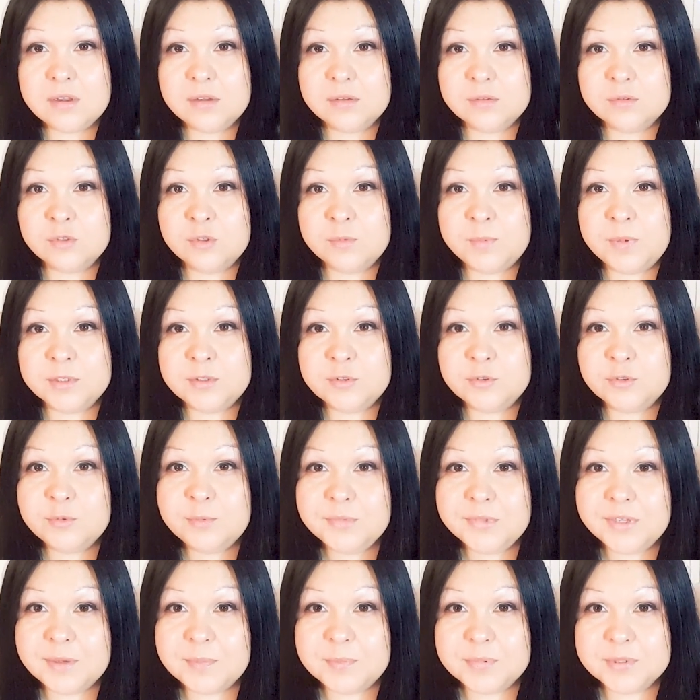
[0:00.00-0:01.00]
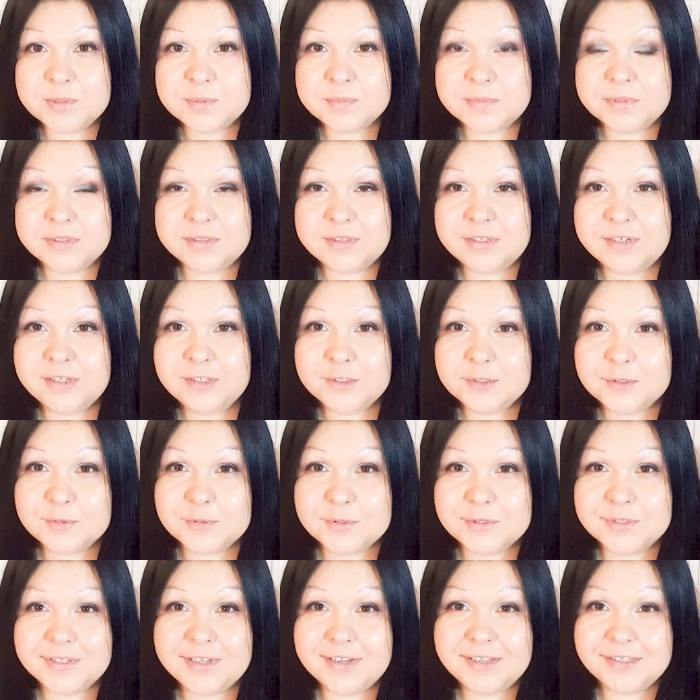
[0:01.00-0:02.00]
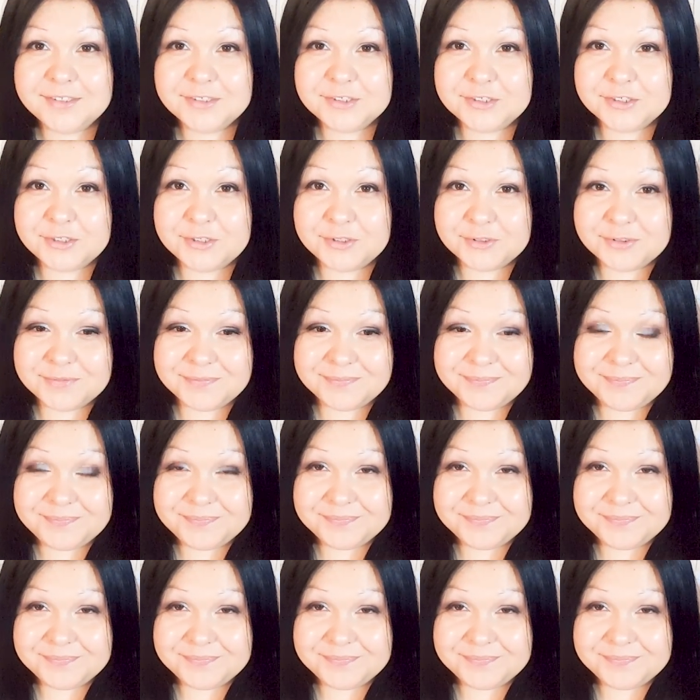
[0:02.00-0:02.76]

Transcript: Но потом я посмотрела и узнала, что